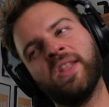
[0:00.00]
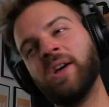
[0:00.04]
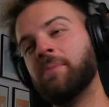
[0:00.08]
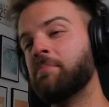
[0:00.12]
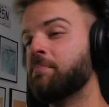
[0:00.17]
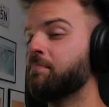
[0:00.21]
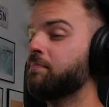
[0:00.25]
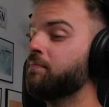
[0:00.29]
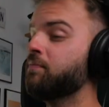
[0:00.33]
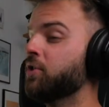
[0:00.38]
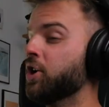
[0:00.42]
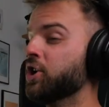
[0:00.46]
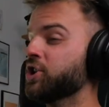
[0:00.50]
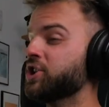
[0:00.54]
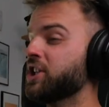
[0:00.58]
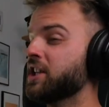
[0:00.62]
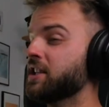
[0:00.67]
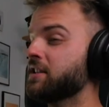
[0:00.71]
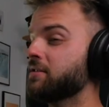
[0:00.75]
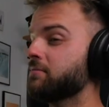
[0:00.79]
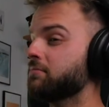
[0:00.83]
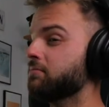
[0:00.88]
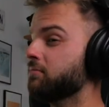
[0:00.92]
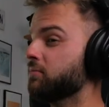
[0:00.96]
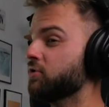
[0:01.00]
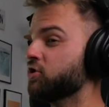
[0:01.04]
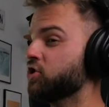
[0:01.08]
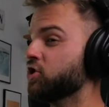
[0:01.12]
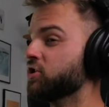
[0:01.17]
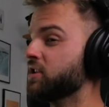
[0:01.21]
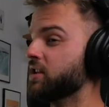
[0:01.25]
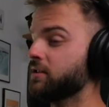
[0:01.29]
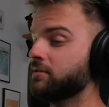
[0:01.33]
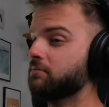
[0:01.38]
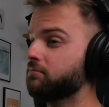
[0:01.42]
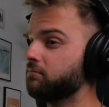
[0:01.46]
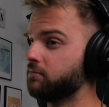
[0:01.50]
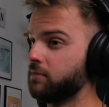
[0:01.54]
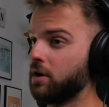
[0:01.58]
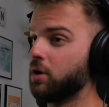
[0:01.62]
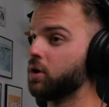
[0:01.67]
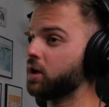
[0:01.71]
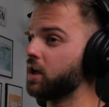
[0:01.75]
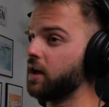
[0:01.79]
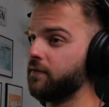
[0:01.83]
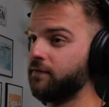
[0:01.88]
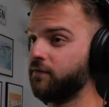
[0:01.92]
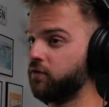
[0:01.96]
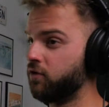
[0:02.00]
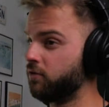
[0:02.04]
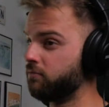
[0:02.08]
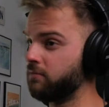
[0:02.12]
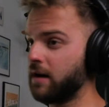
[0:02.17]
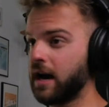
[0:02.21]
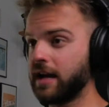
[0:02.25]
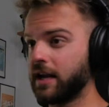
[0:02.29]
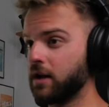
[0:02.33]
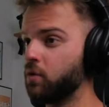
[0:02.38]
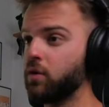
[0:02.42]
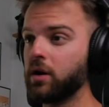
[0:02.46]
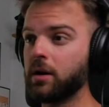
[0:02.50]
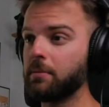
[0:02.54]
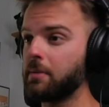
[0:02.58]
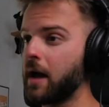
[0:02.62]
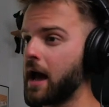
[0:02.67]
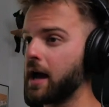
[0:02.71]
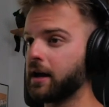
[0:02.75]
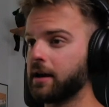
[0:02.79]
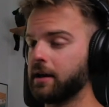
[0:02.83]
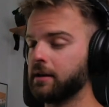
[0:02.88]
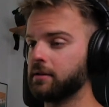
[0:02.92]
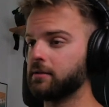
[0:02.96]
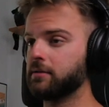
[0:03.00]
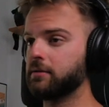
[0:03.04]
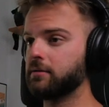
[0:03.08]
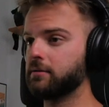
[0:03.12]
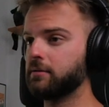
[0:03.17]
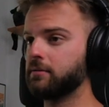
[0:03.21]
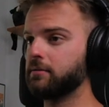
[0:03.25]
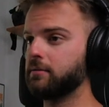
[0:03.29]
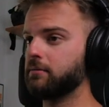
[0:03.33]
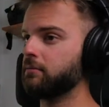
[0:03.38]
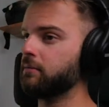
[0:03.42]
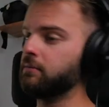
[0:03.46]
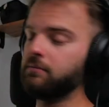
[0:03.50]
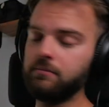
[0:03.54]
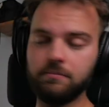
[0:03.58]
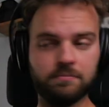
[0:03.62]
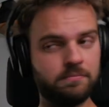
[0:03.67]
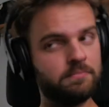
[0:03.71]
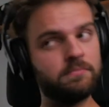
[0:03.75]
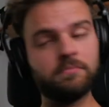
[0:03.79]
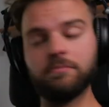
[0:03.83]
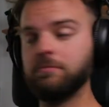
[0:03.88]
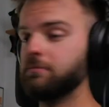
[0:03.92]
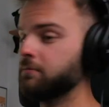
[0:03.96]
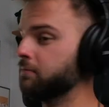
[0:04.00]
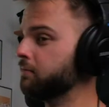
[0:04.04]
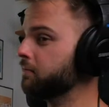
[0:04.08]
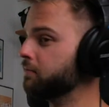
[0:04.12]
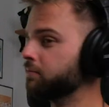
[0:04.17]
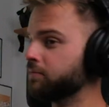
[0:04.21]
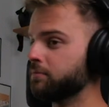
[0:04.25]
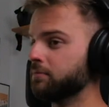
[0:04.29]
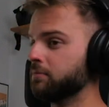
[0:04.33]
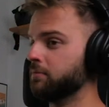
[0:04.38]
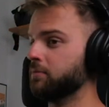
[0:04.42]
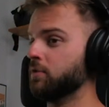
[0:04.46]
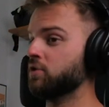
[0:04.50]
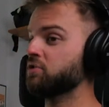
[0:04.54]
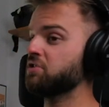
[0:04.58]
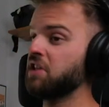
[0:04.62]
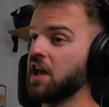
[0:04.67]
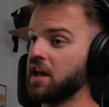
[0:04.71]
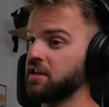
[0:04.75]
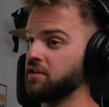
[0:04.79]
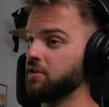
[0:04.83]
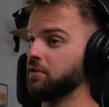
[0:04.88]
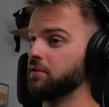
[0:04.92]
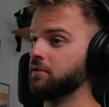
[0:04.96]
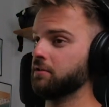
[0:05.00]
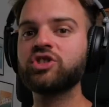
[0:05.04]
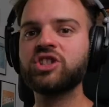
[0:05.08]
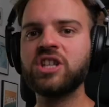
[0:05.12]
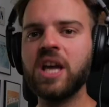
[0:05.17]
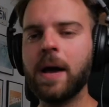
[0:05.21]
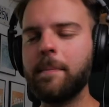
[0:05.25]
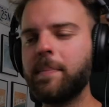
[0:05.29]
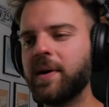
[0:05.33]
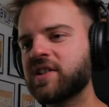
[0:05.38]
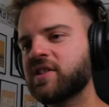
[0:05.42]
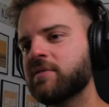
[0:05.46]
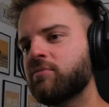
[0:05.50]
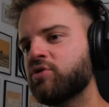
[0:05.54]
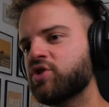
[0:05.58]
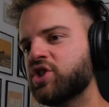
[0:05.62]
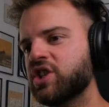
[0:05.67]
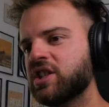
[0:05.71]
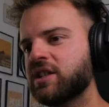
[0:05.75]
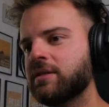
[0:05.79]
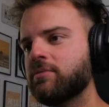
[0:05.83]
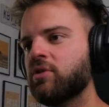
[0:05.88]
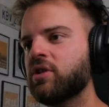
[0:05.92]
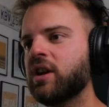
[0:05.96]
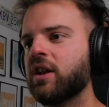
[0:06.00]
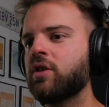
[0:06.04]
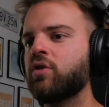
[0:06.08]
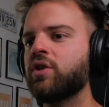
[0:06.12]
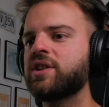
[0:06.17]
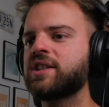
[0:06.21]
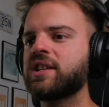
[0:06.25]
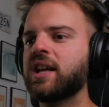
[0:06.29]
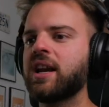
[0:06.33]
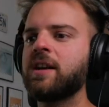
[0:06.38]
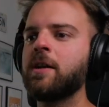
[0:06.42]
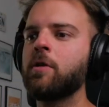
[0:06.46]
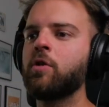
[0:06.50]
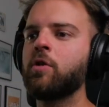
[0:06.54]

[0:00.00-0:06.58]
no, no sé, entonces tengo que fumar y jugar básquet. No entiendo. Sí aprecio muchísimo que no hicieras